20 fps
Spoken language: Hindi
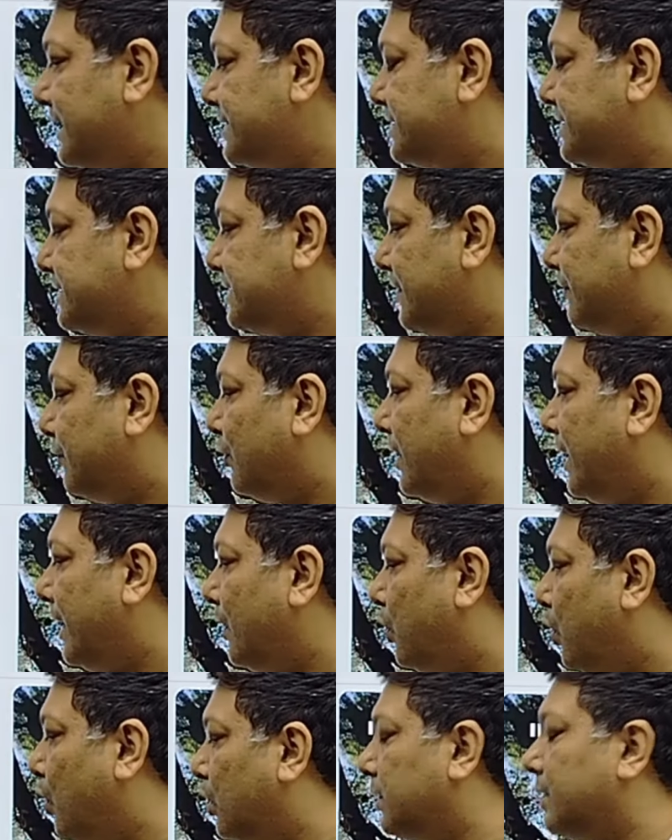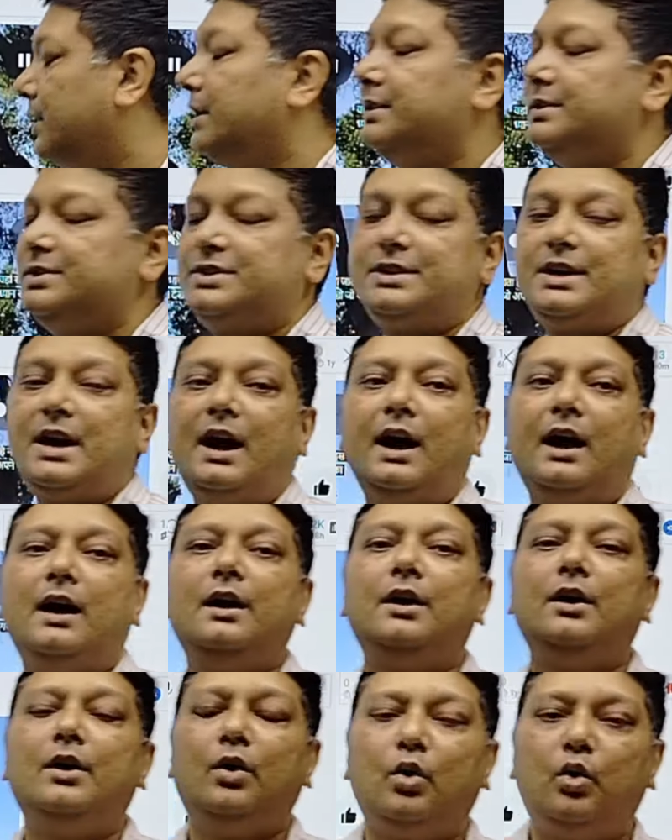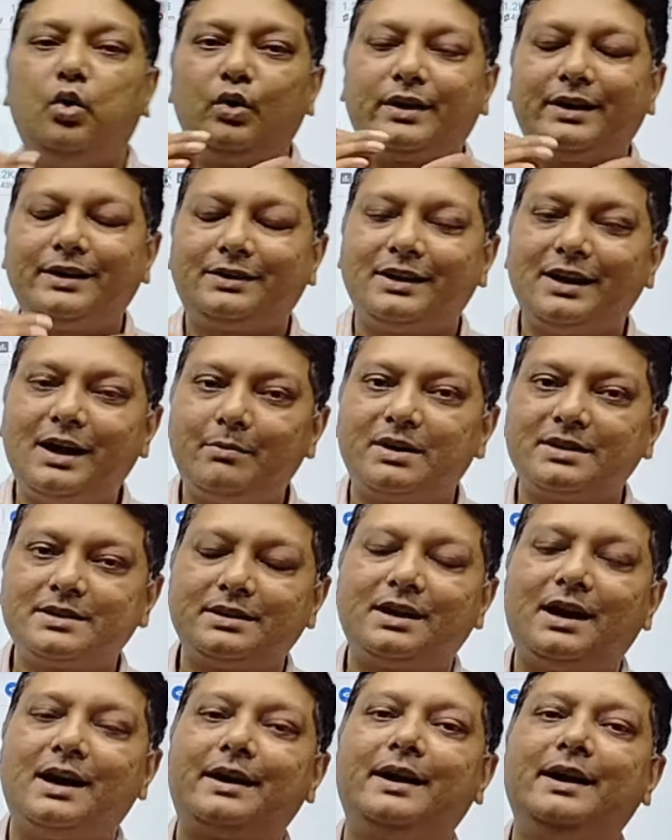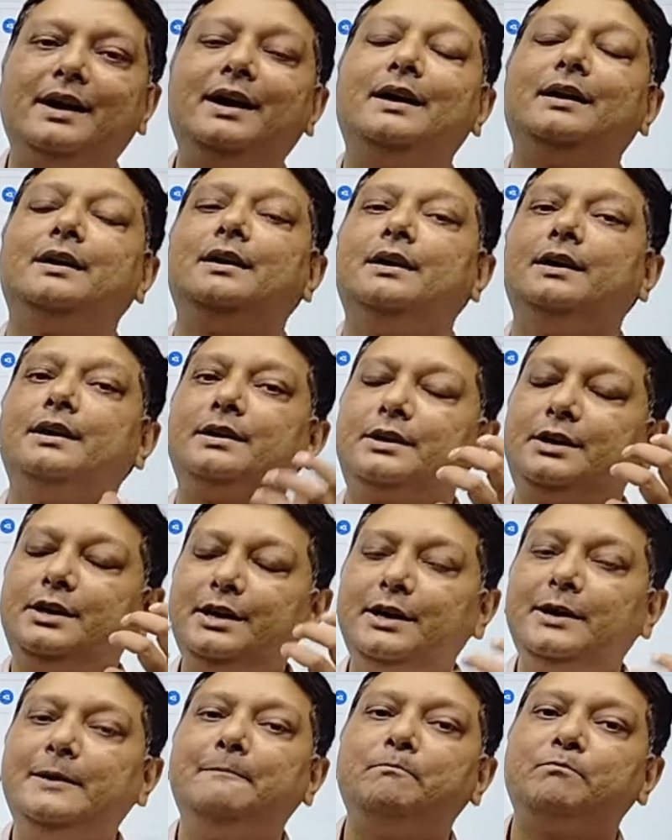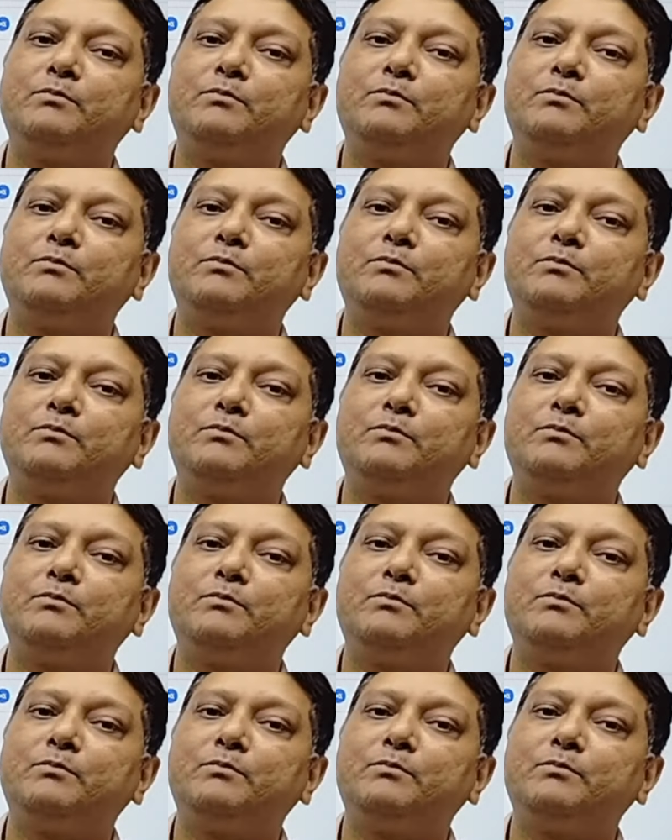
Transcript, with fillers: सेकेंड चीज है वो है हुक जी हाँ हुक इतना मजेदार है कि